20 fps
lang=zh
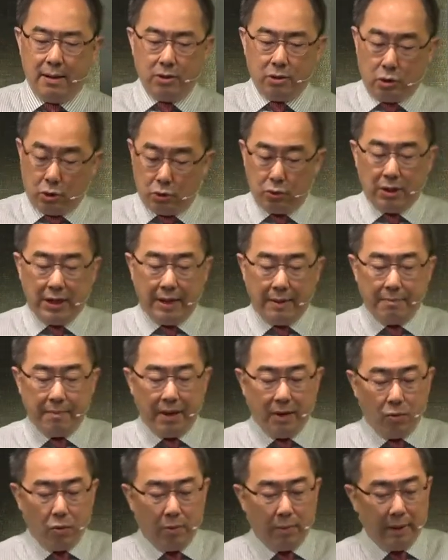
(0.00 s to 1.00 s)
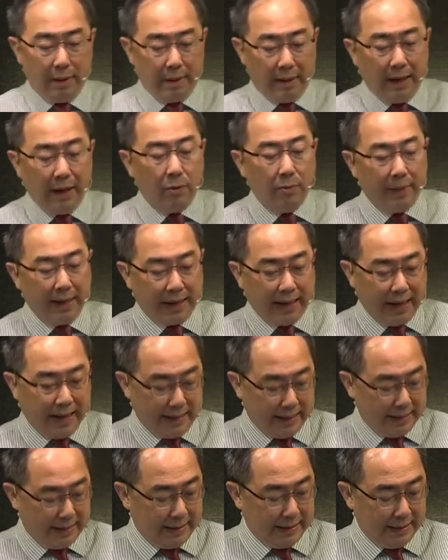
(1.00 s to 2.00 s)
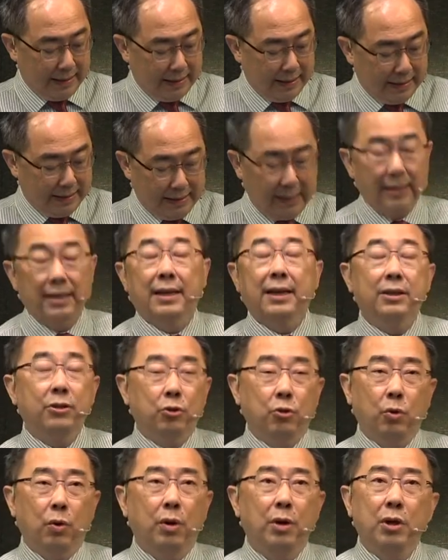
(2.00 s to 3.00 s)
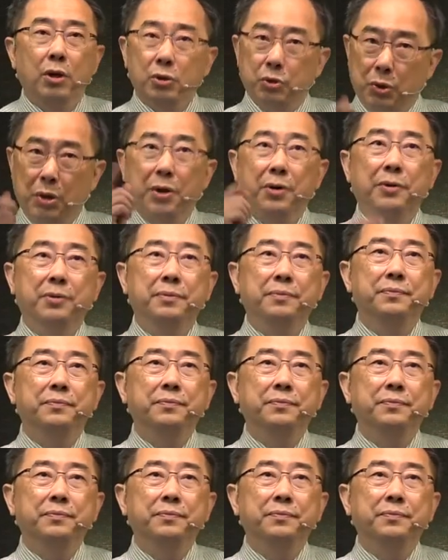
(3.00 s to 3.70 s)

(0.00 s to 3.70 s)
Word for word: 求主怜悯我们，让我们得的更多。最后，